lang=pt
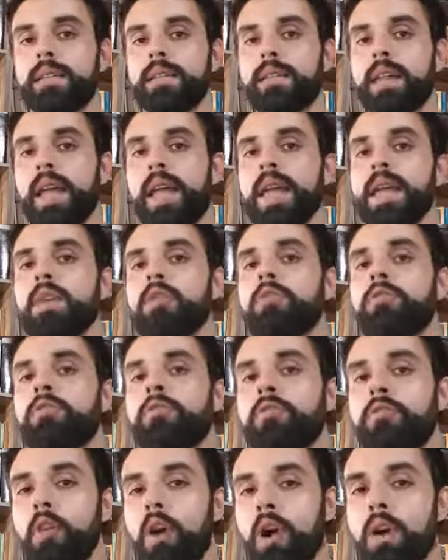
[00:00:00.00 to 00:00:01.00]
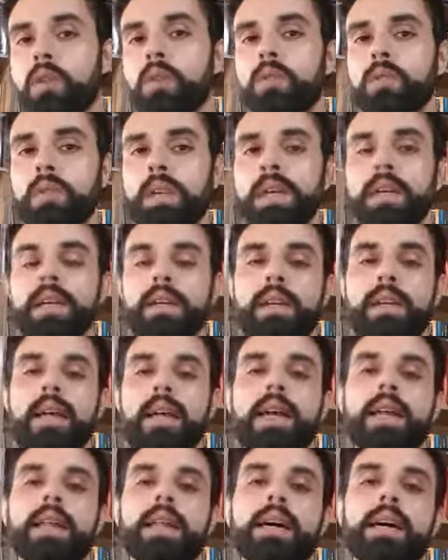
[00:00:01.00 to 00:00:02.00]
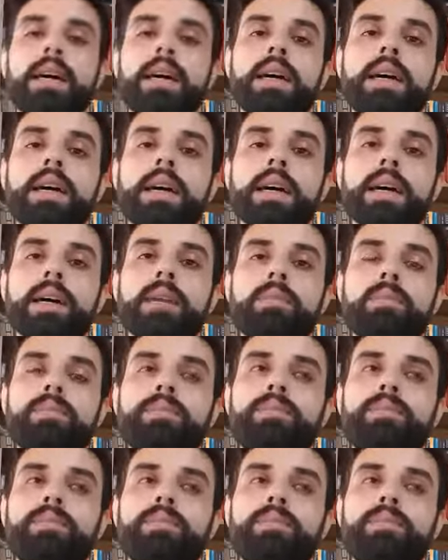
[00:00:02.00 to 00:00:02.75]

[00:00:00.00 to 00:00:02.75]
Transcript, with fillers: tem o foco, né? Ela